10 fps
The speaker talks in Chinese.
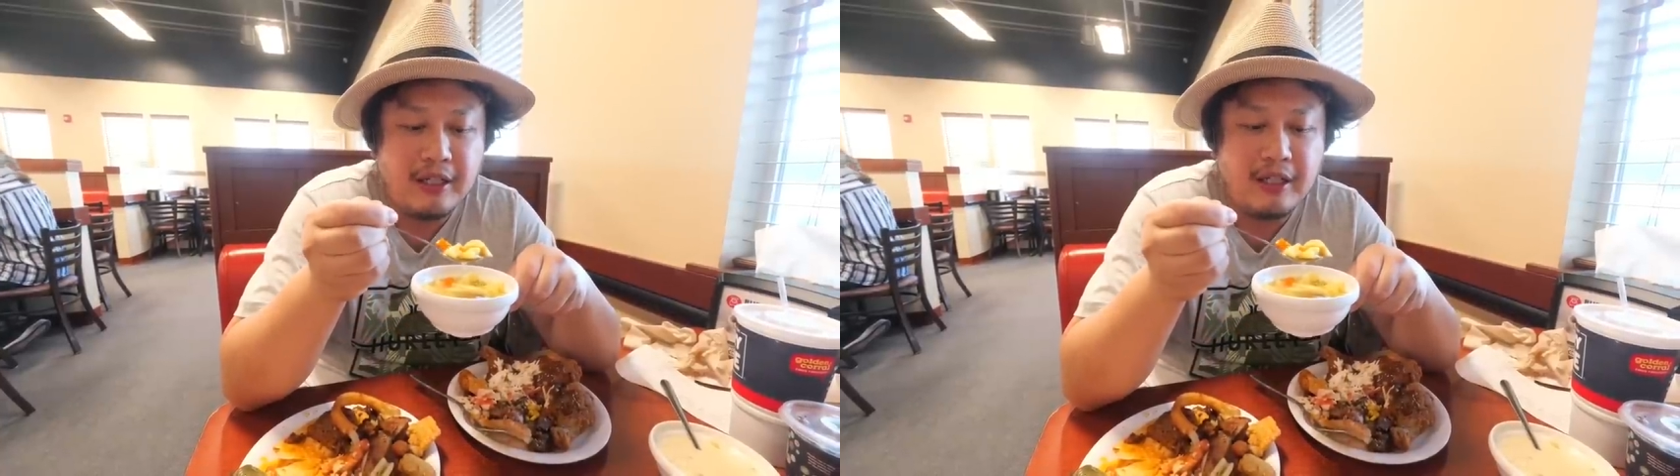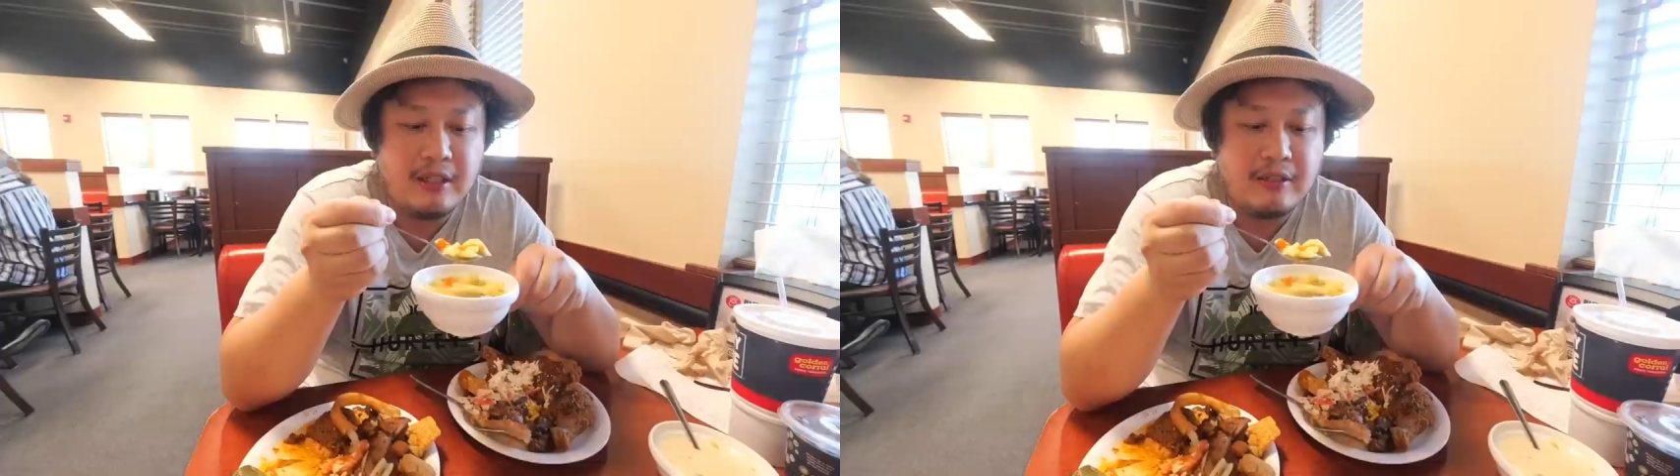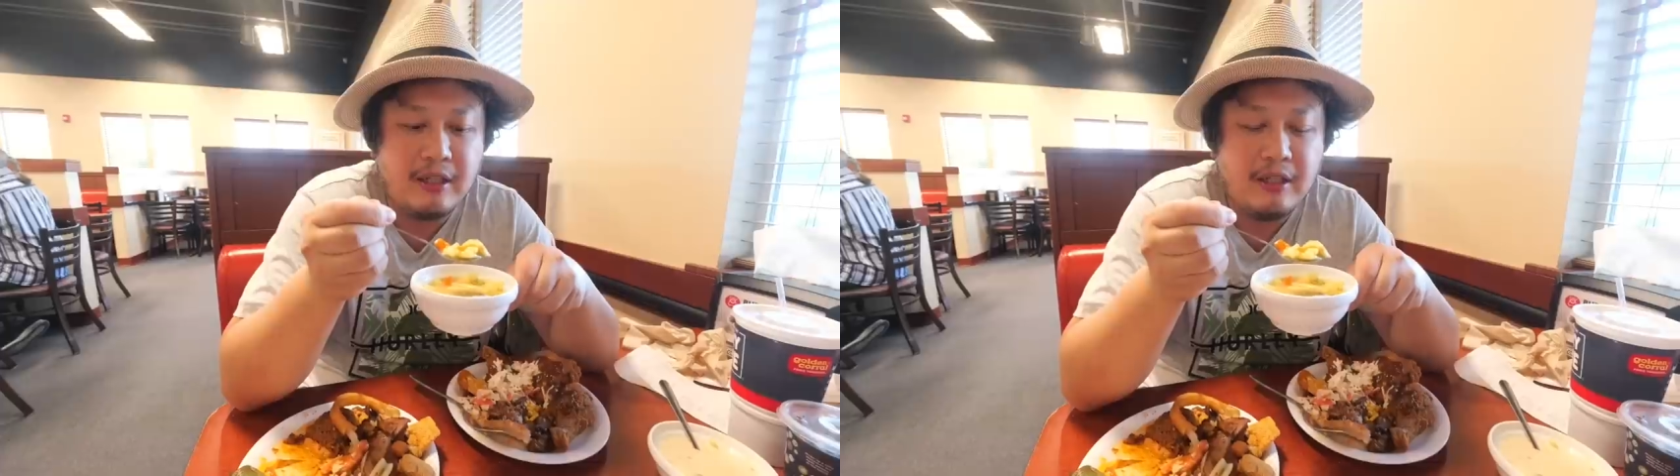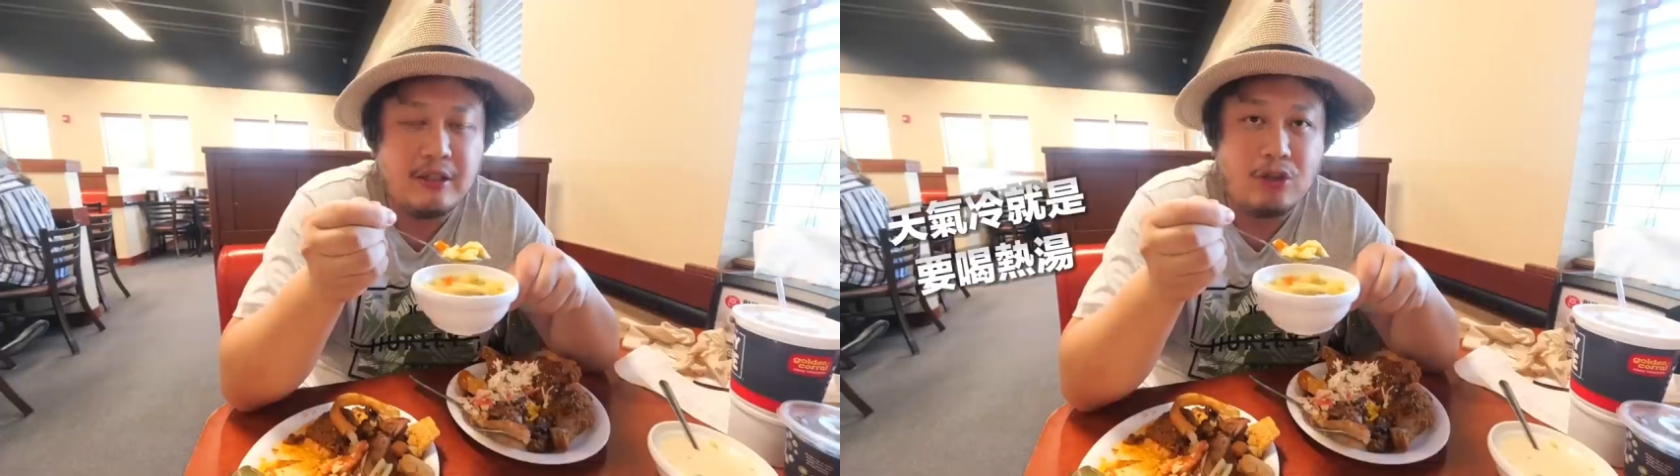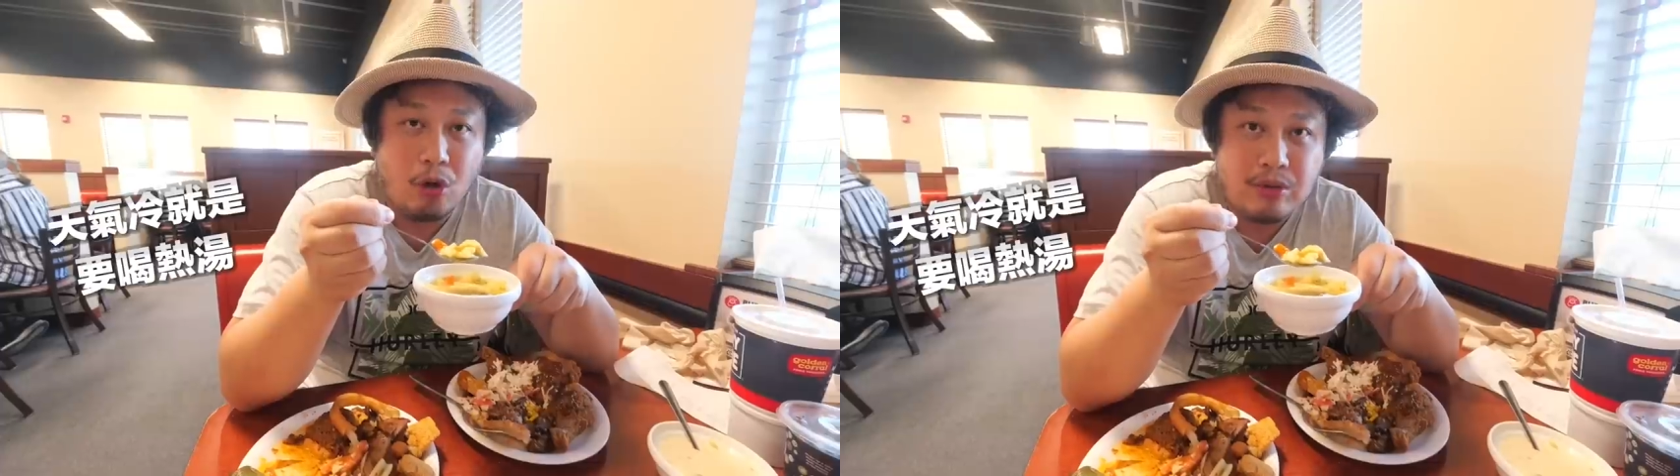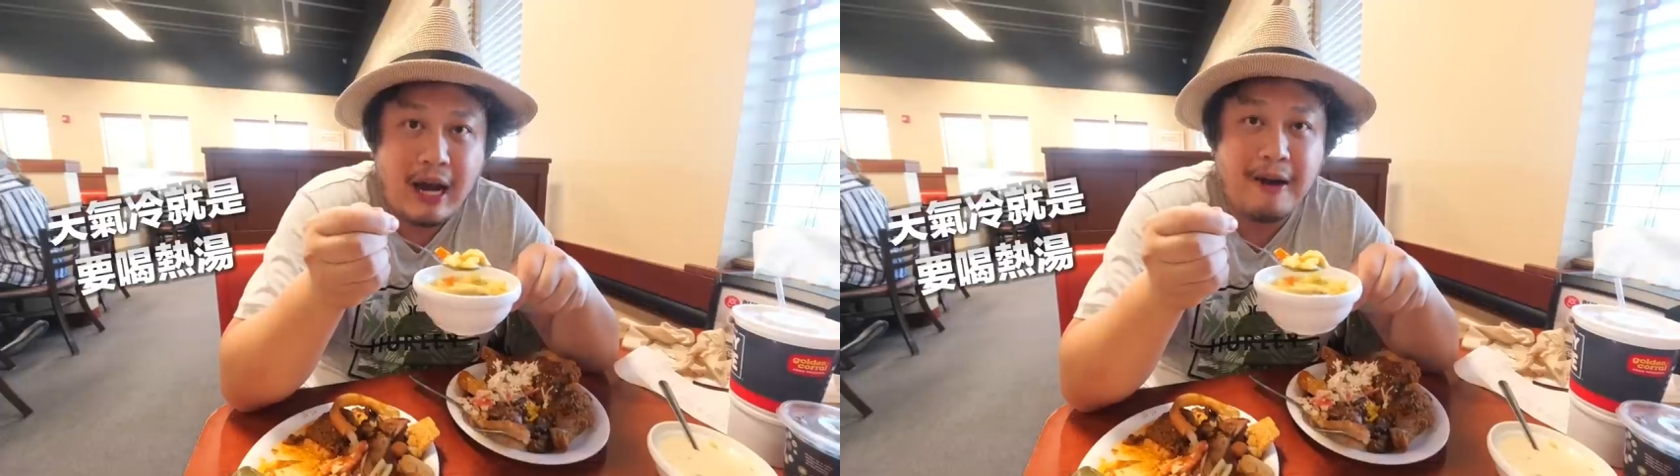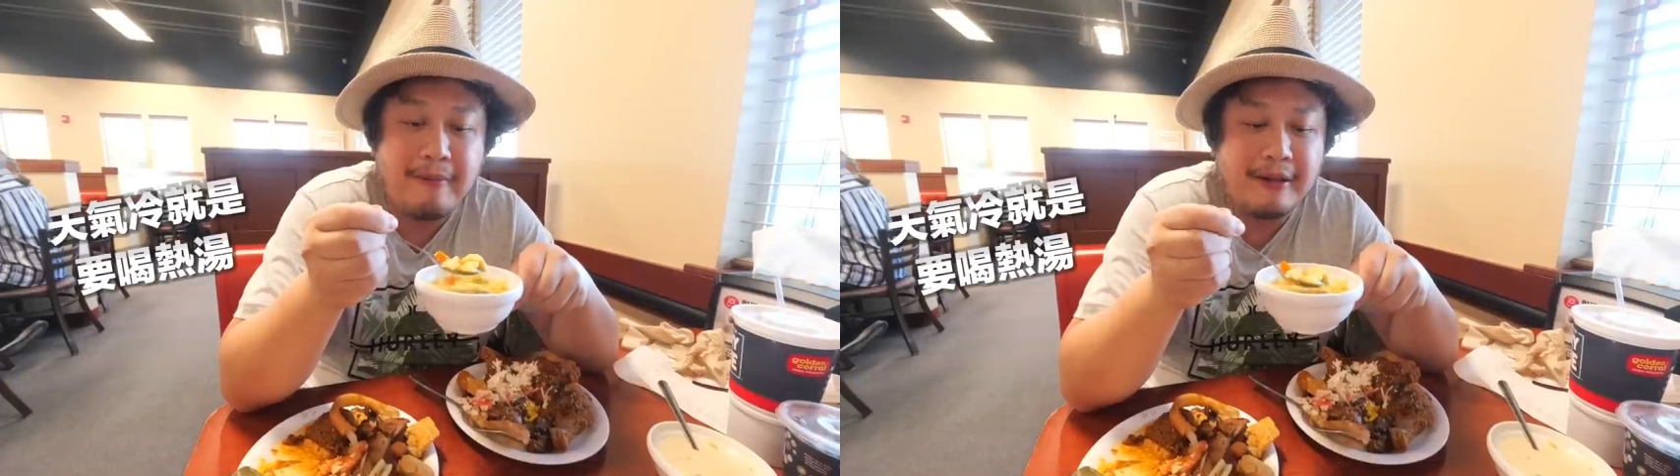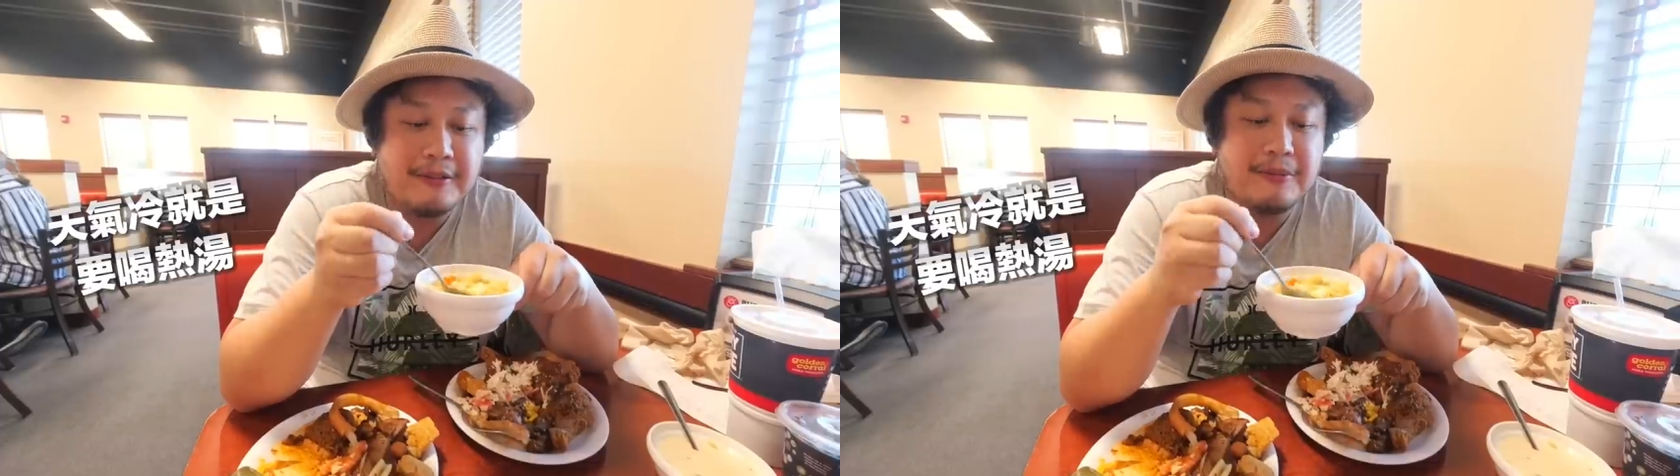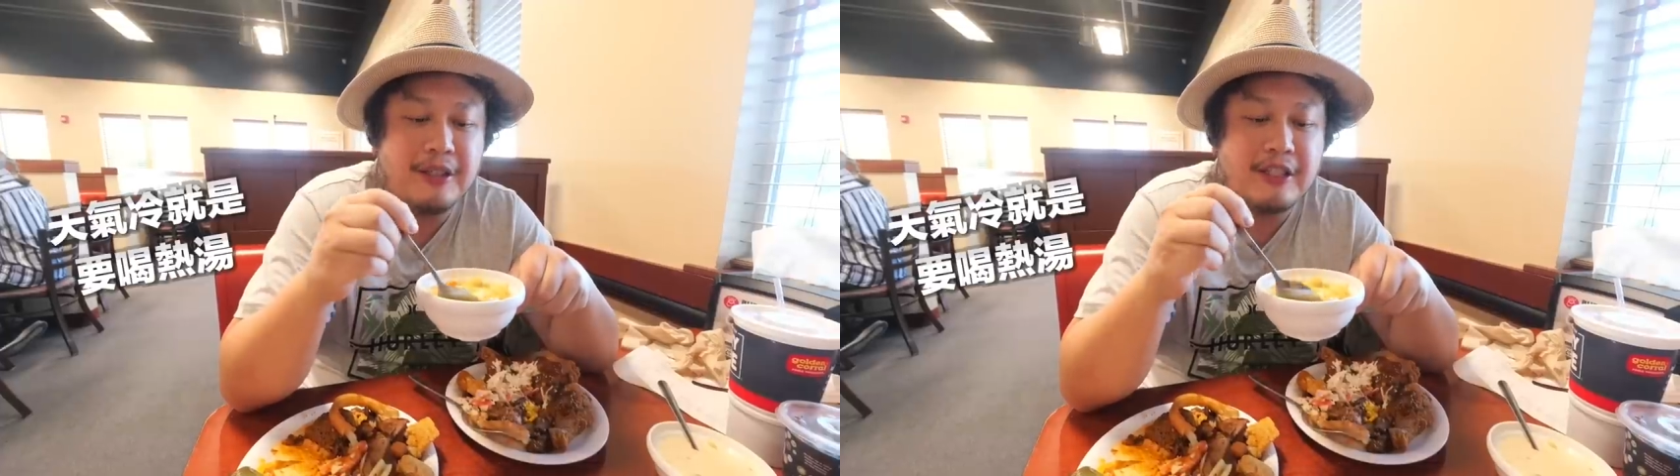喝浓汤嘛，对不对？